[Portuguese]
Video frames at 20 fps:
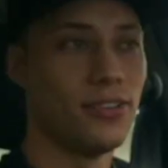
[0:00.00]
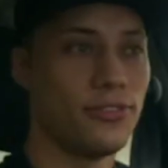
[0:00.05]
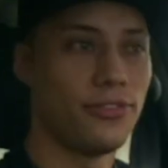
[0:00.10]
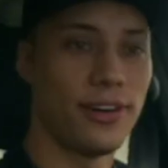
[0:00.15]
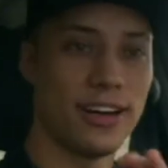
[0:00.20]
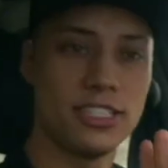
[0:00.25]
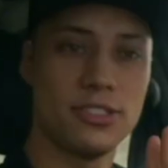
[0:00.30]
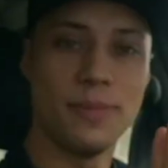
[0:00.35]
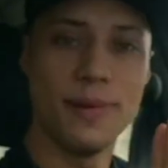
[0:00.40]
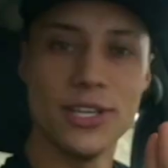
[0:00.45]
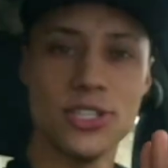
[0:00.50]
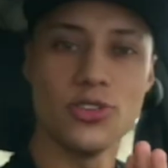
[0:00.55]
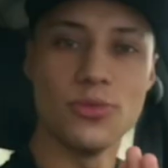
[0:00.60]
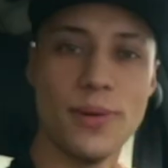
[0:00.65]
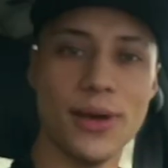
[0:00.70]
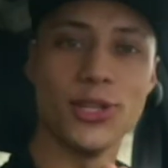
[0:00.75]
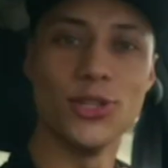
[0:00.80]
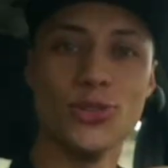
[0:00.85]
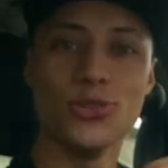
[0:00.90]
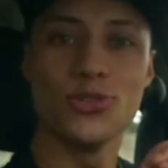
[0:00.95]
Faz mais ou
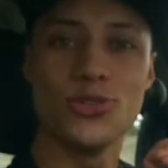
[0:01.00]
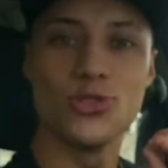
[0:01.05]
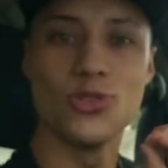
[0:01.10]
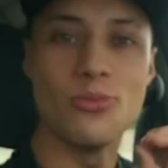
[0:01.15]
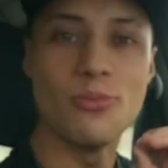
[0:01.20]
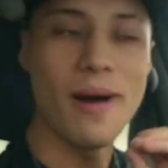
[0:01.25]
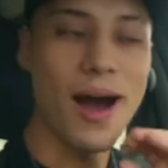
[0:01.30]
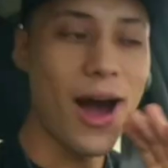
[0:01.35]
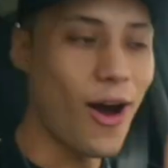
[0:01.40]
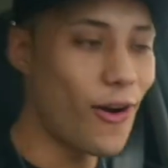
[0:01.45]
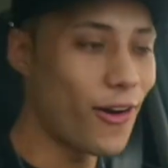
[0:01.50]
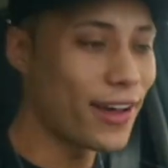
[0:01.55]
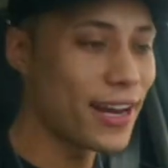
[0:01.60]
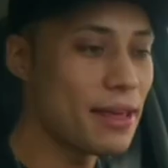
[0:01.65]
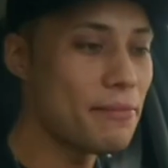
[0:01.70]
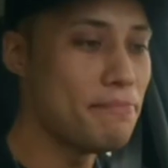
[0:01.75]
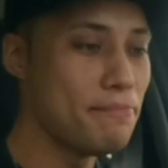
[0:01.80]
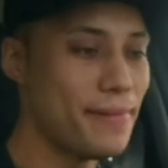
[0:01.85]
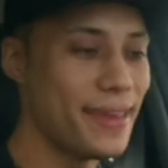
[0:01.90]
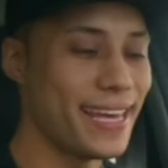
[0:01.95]
menos uma hora
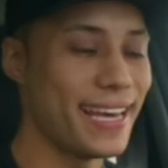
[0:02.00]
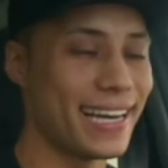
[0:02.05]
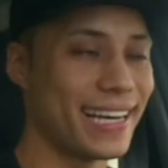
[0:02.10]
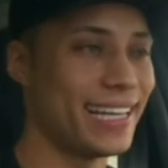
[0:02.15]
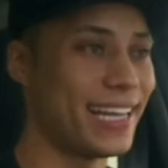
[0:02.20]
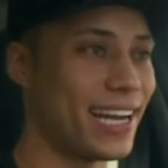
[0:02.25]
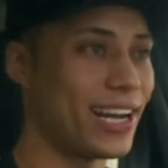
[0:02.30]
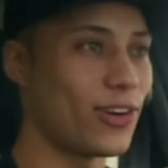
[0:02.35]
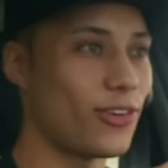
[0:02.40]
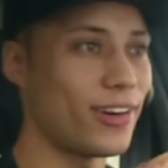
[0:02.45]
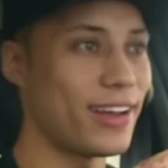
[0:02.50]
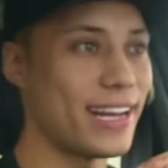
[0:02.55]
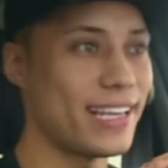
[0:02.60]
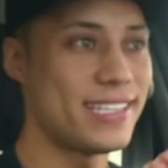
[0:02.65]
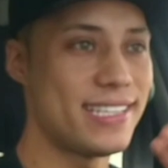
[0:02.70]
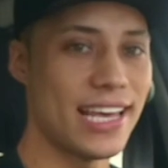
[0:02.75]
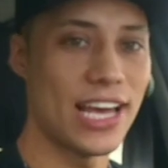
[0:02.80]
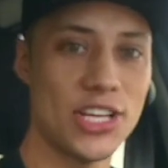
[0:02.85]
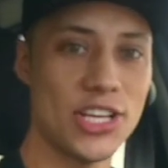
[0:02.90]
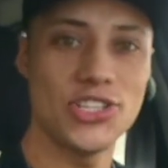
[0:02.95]
e meia, galera. Agora é
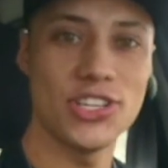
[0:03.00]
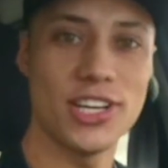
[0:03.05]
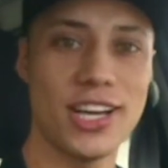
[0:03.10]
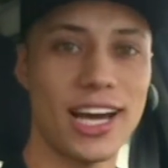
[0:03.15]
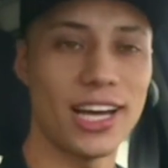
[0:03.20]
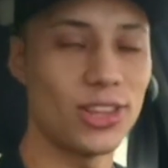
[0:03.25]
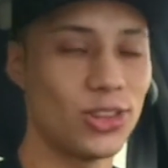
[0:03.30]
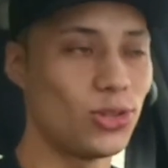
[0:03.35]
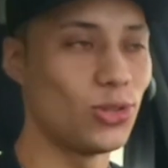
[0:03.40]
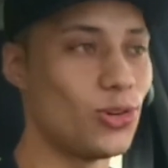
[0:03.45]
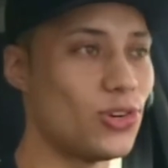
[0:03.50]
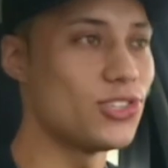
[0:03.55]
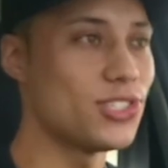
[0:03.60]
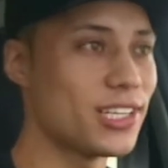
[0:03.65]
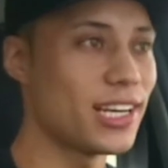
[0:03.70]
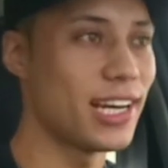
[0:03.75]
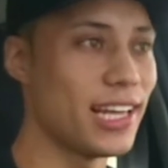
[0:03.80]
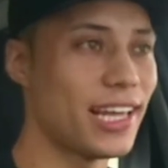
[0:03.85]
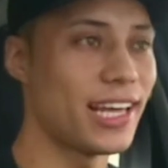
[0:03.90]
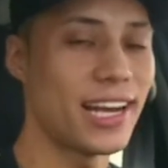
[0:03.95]
7 14
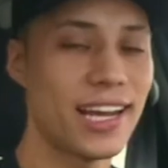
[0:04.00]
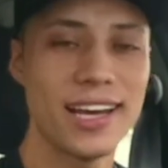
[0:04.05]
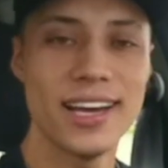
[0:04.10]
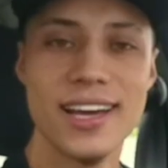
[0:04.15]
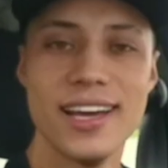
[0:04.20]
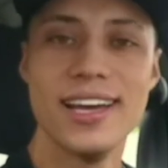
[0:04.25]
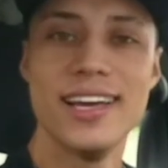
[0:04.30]
galera.